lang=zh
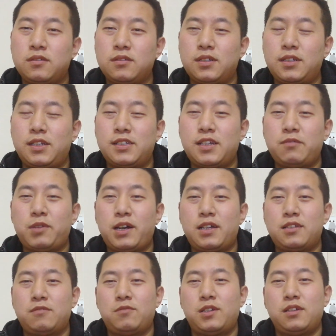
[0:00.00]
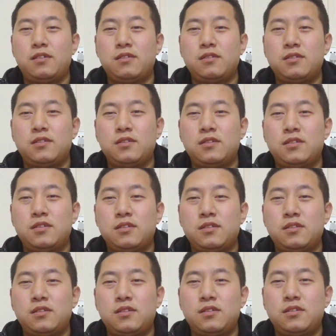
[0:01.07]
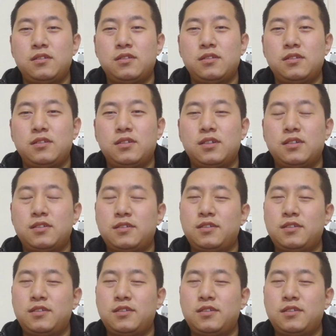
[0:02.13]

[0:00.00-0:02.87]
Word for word: 那你在怕什么呢？